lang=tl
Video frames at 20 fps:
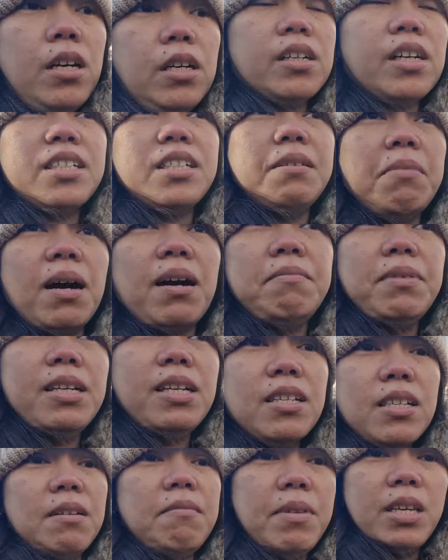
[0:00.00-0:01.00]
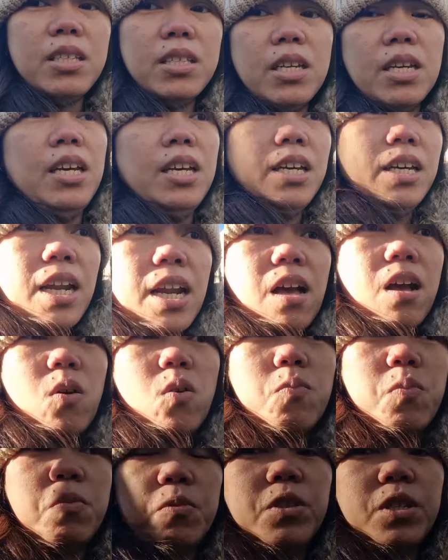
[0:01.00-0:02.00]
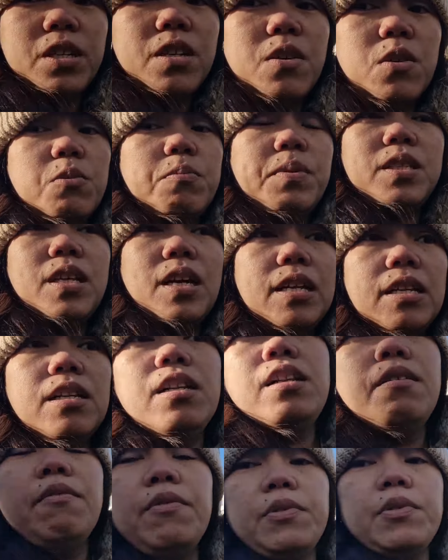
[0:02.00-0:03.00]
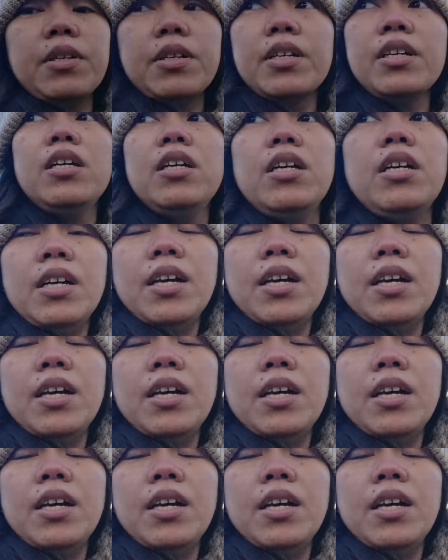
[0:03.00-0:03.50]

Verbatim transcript: kasi baka biglang sabihin, kailangan kong pumunta ng ospital for